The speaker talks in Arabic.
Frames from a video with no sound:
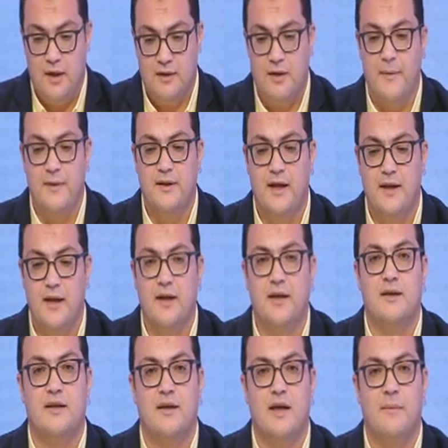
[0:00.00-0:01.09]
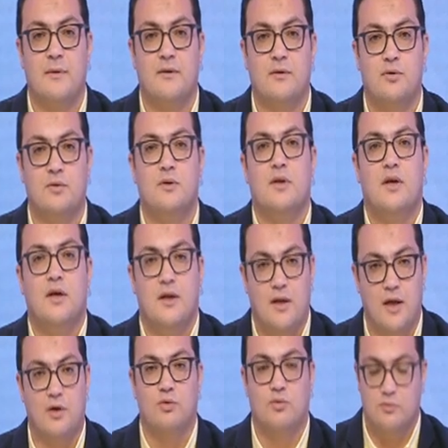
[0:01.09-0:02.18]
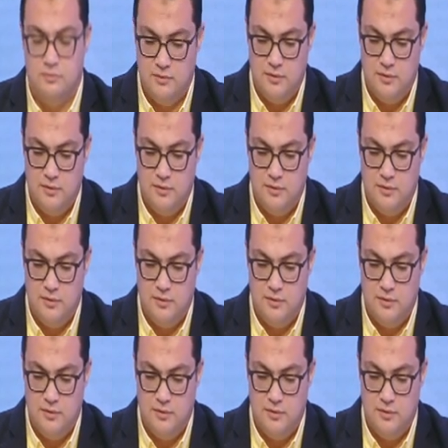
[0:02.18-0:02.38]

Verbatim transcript: أتمنى أن أجد إجابة له